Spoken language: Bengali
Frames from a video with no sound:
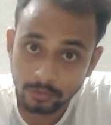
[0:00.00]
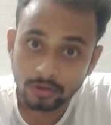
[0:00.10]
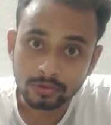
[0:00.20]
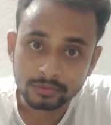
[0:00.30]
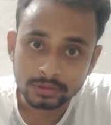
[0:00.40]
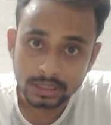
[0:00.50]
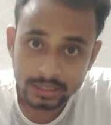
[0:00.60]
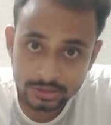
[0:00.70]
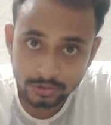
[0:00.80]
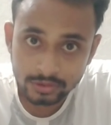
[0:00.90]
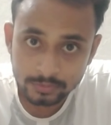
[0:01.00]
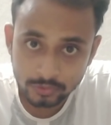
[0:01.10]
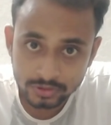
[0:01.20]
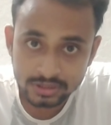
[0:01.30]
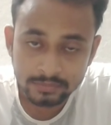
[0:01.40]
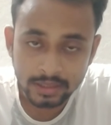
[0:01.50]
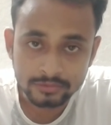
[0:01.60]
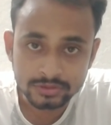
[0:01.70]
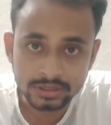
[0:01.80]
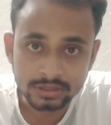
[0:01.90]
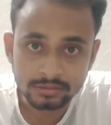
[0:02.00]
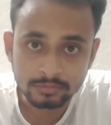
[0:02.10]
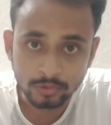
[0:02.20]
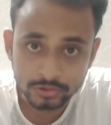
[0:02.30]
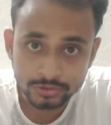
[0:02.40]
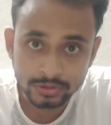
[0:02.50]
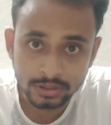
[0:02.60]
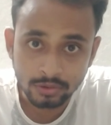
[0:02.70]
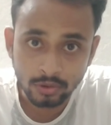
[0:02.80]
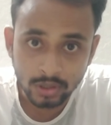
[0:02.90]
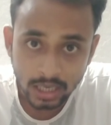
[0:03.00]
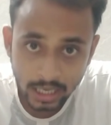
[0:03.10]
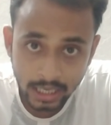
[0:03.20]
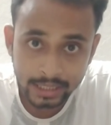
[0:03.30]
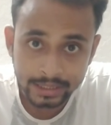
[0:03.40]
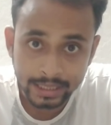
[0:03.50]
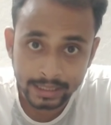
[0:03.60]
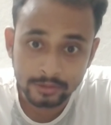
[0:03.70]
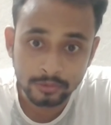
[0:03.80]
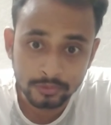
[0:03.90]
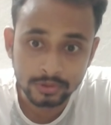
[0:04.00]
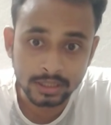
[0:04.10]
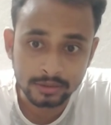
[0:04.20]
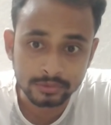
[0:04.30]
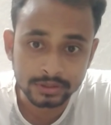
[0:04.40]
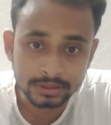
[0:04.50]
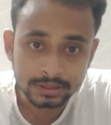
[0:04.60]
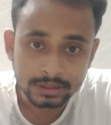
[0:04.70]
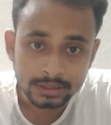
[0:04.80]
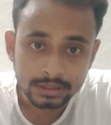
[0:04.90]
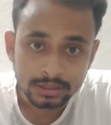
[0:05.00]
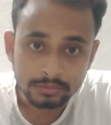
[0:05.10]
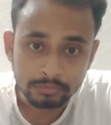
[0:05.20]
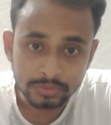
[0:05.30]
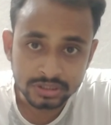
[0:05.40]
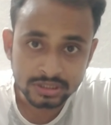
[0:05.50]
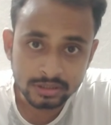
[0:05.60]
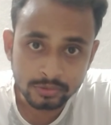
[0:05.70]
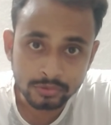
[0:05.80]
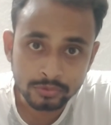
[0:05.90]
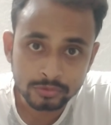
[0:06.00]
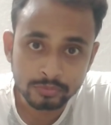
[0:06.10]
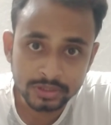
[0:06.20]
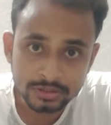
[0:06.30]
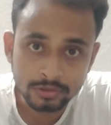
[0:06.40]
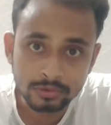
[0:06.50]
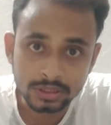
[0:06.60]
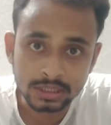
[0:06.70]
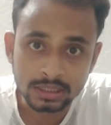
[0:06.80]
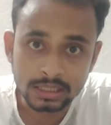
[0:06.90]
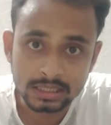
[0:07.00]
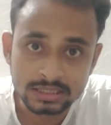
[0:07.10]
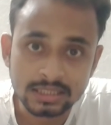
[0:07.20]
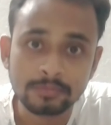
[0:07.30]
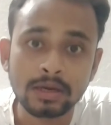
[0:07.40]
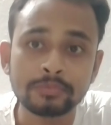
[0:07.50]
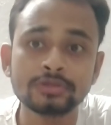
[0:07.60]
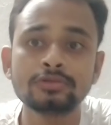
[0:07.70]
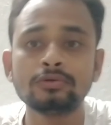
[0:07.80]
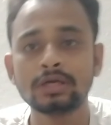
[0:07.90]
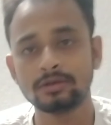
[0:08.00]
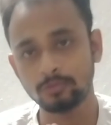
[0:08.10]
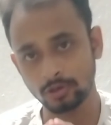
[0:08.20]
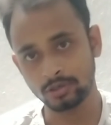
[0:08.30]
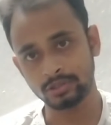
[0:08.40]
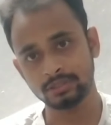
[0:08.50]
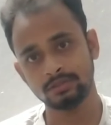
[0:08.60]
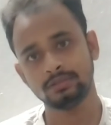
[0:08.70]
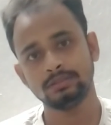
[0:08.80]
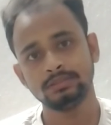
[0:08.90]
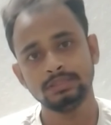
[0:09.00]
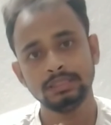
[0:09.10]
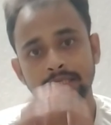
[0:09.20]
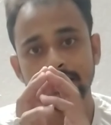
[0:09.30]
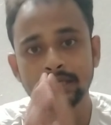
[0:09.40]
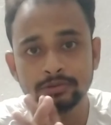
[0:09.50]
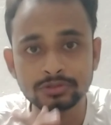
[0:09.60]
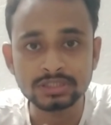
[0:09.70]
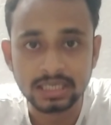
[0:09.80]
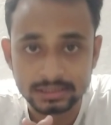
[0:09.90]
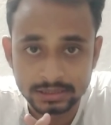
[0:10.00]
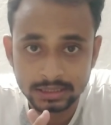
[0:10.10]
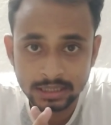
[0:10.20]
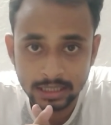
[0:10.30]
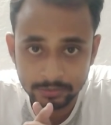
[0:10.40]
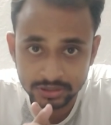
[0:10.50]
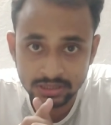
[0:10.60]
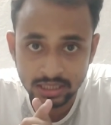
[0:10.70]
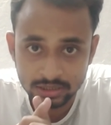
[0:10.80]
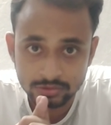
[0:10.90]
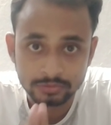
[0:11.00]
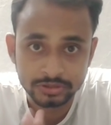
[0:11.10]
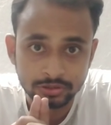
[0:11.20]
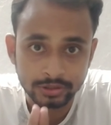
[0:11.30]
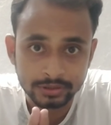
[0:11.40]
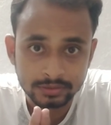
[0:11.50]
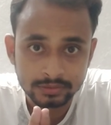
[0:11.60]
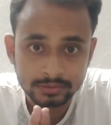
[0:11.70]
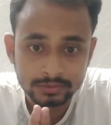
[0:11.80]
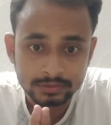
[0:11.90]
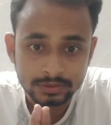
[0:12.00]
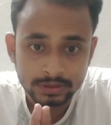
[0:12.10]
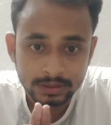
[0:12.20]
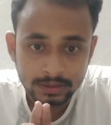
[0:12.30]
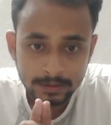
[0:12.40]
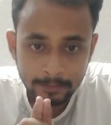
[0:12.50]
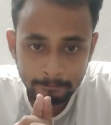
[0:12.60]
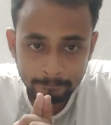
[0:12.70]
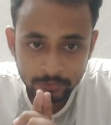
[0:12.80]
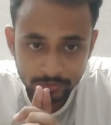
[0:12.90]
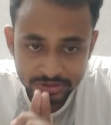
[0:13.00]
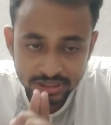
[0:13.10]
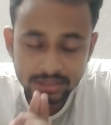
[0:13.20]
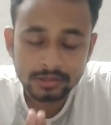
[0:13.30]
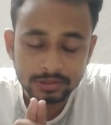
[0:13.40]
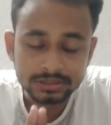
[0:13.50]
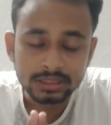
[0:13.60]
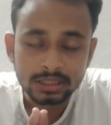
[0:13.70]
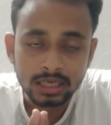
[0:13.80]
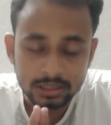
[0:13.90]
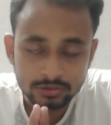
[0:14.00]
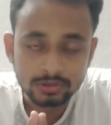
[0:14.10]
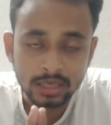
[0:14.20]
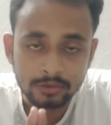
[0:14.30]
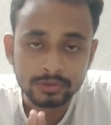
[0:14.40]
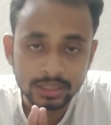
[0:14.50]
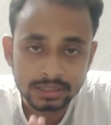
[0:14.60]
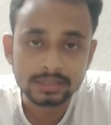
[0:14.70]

এবং এই শহরে প্রতিটি মানুষের বছরে গড় আয় এক লক্ষ টাকা বিশ্বের অন্যতম এই শহরকে এশিয়ার পাপের শহর কেন বলা হয় এটাই হচ্ছে আজকের আমাদের আসল বিষয় তবে জেনে নেওয়া যাক আসল কারণটা